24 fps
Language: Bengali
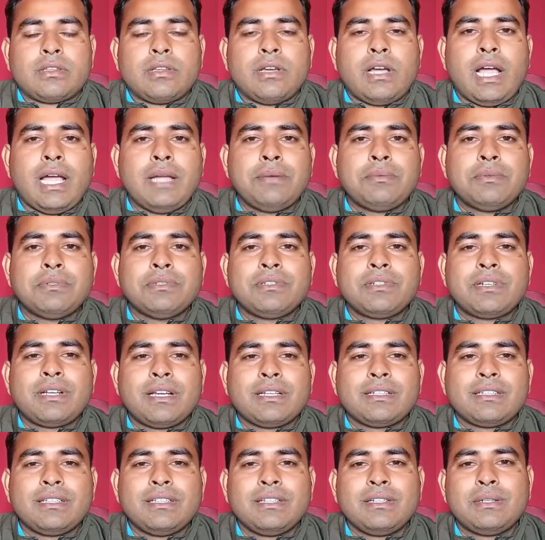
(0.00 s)
তো হাই বন্ধুরা
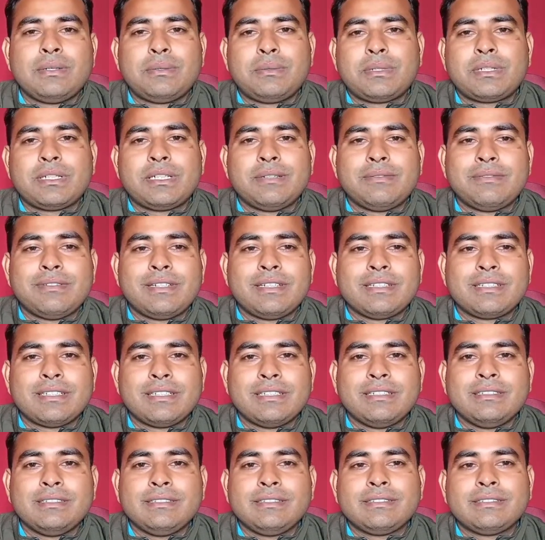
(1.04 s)
কি খবর কেমন
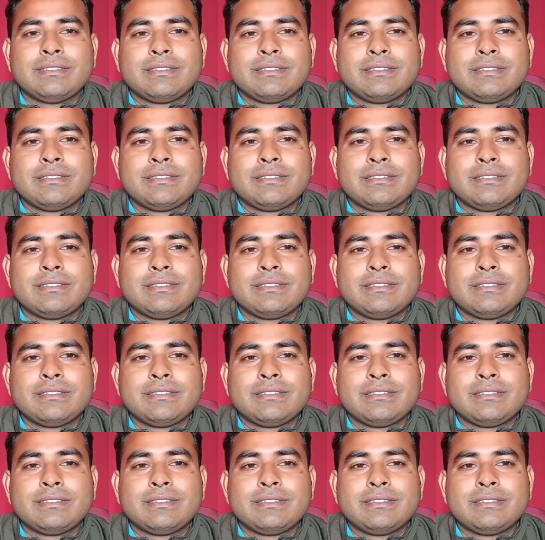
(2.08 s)
আছেন